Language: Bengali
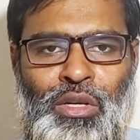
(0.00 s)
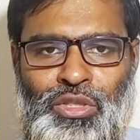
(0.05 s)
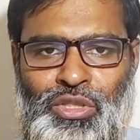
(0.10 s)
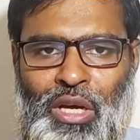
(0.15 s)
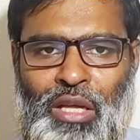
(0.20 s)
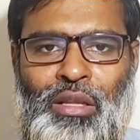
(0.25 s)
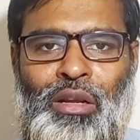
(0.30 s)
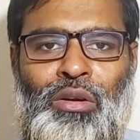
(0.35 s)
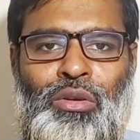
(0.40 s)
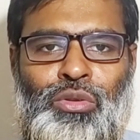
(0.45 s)

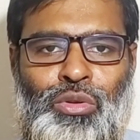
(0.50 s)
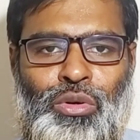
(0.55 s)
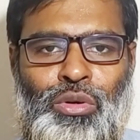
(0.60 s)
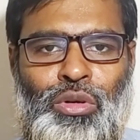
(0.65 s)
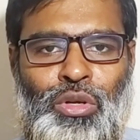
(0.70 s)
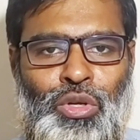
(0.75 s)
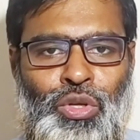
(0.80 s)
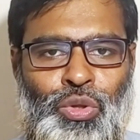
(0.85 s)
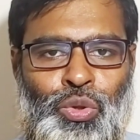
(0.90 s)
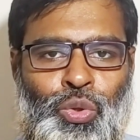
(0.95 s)
সাধারণত
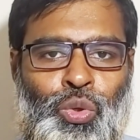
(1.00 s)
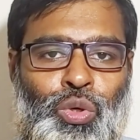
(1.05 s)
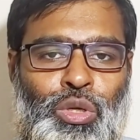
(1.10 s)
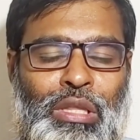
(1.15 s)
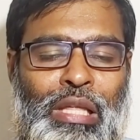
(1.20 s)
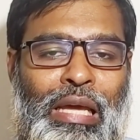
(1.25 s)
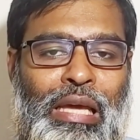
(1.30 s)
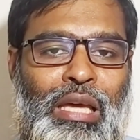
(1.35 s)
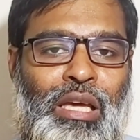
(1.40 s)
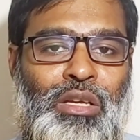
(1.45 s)
দুই
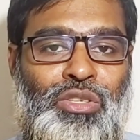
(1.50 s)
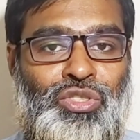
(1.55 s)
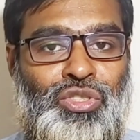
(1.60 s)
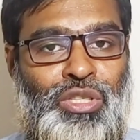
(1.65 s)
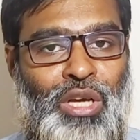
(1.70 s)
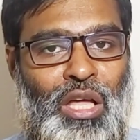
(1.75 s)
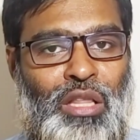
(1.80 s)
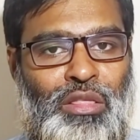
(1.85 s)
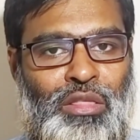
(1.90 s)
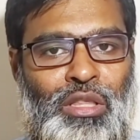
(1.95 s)
থেকে
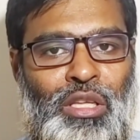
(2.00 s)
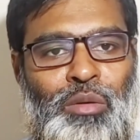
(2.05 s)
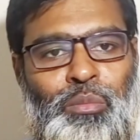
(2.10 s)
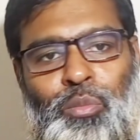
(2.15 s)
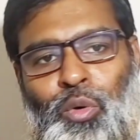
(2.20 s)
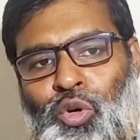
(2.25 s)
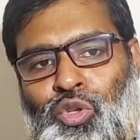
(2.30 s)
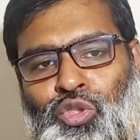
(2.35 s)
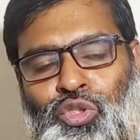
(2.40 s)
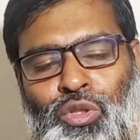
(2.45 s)
সাত দিন
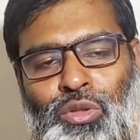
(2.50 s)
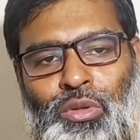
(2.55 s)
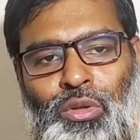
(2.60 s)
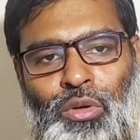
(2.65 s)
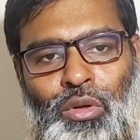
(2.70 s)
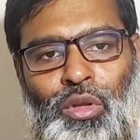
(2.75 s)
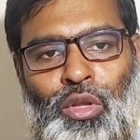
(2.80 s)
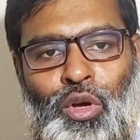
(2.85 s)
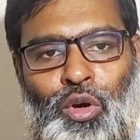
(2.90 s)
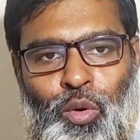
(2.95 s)
পর্যন্ত
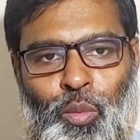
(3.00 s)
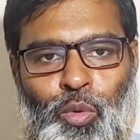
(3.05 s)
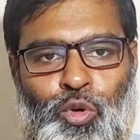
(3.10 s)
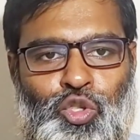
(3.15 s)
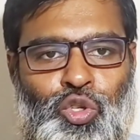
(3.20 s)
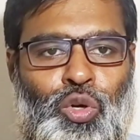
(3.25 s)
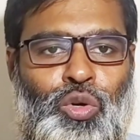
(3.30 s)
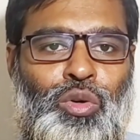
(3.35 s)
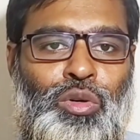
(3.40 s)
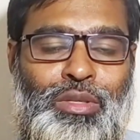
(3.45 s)

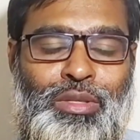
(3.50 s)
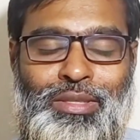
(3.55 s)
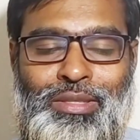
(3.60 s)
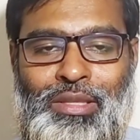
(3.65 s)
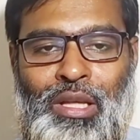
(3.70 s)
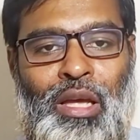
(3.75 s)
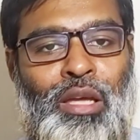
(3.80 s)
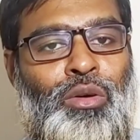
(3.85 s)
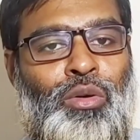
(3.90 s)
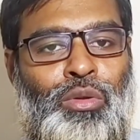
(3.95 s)
উপসর্গ
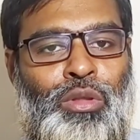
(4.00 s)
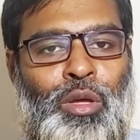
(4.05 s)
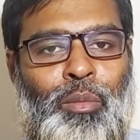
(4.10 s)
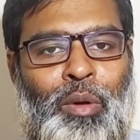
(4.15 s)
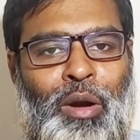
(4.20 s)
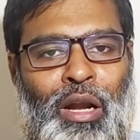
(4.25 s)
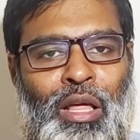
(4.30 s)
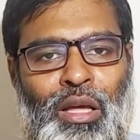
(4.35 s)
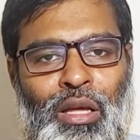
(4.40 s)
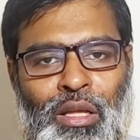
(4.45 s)
স্থায়ী হতে
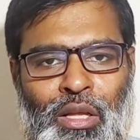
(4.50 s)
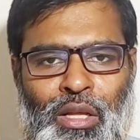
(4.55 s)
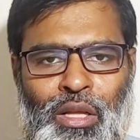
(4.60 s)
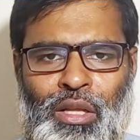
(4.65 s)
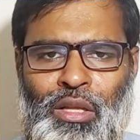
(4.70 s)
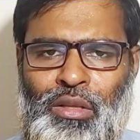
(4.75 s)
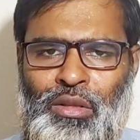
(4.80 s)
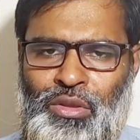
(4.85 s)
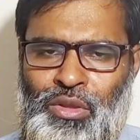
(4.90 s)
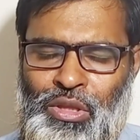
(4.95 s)
পারে
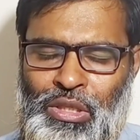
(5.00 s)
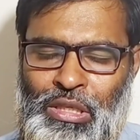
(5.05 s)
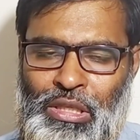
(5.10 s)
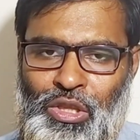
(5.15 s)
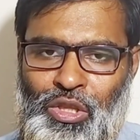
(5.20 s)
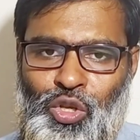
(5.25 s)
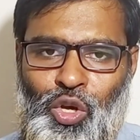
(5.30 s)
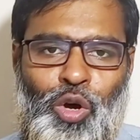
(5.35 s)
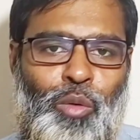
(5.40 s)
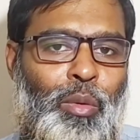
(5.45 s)

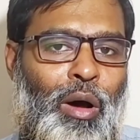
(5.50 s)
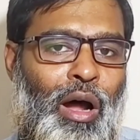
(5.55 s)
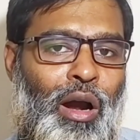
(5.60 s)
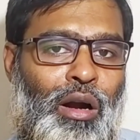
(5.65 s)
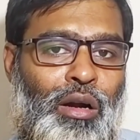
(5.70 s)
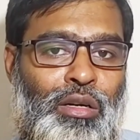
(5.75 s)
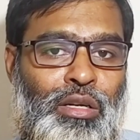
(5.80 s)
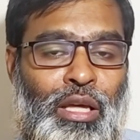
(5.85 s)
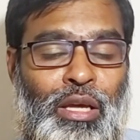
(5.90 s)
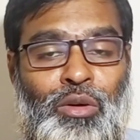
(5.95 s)
দ্বিতীয়বার
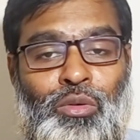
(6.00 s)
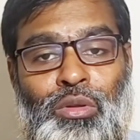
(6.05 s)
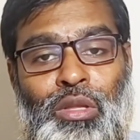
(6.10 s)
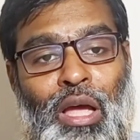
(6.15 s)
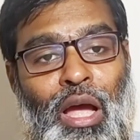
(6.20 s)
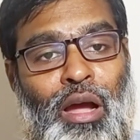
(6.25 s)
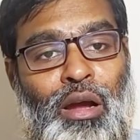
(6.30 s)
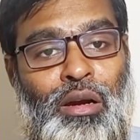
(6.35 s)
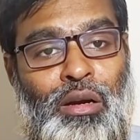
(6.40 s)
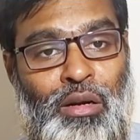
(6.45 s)
ডেঙ্গুতে
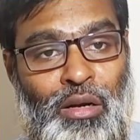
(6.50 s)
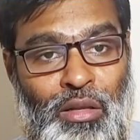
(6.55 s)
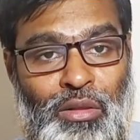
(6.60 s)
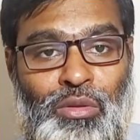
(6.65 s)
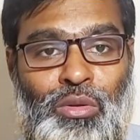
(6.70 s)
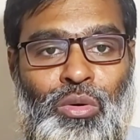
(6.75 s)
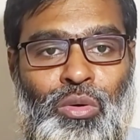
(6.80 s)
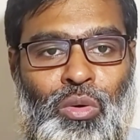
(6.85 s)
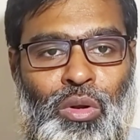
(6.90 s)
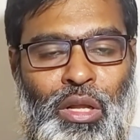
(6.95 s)

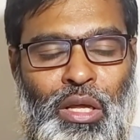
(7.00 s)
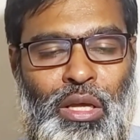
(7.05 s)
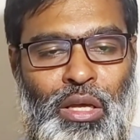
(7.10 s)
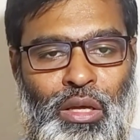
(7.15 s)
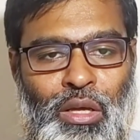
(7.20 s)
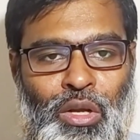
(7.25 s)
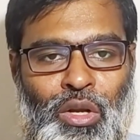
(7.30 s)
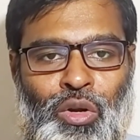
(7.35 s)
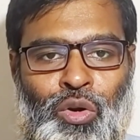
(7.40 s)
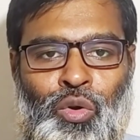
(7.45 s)
আক্রান্ত হলে
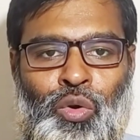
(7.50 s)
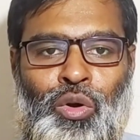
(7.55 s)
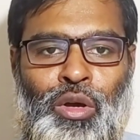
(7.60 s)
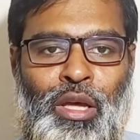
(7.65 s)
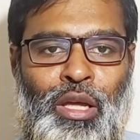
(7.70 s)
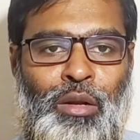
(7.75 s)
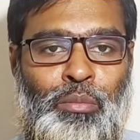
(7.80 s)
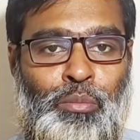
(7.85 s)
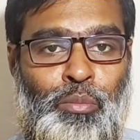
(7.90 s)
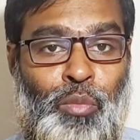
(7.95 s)

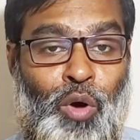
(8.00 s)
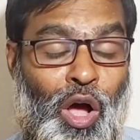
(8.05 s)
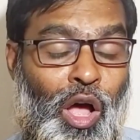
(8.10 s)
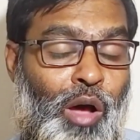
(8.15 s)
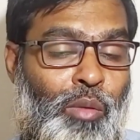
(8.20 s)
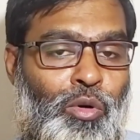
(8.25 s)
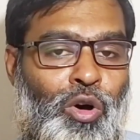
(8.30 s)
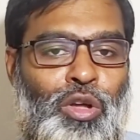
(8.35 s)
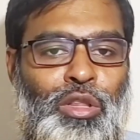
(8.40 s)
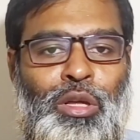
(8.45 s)
রোগের
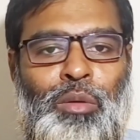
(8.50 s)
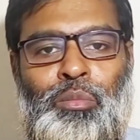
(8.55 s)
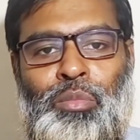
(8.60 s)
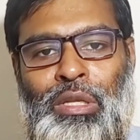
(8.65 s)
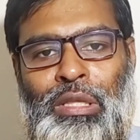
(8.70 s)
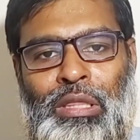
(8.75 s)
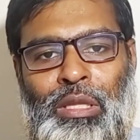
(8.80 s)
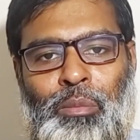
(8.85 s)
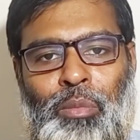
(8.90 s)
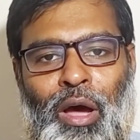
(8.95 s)
ভয়াবহতা
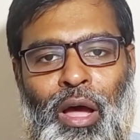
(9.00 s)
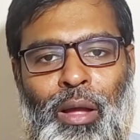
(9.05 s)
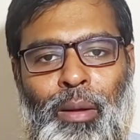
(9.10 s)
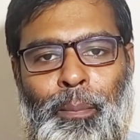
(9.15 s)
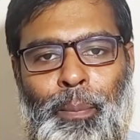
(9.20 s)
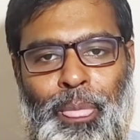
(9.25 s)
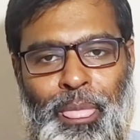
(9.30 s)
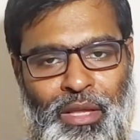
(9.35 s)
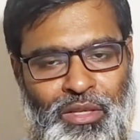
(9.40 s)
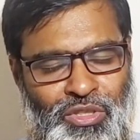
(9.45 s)
বৃদ্ধি পায়
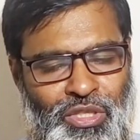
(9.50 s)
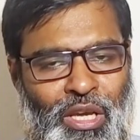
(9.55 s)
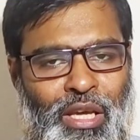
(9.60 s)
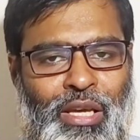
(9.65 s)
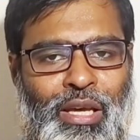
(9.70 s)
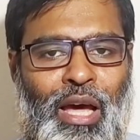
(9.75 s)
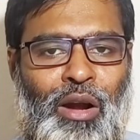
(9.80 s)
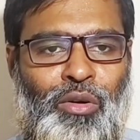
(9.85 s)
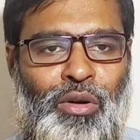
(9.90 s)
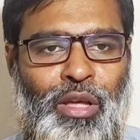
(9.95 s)
সেই
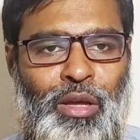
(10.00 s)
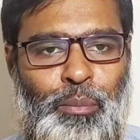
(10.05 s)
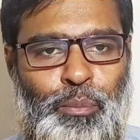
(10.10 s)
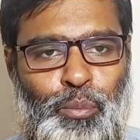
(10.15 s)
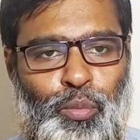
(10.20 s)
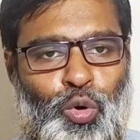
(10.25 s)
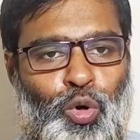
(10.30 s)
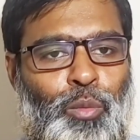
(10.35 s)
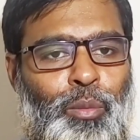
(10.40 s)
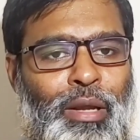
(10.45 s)
কারণে
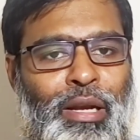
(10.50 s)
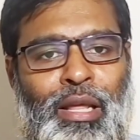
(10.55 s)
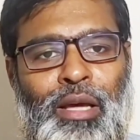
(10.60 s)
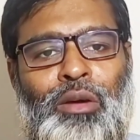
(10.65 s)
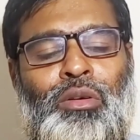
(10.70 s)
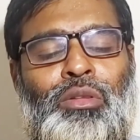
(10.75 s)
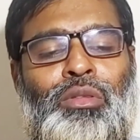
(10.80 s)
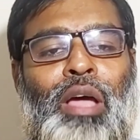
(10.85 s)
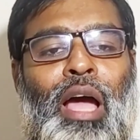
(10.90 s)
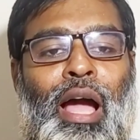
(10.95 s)
পূর্বে
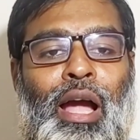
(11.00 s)
ডেঙ্গুতে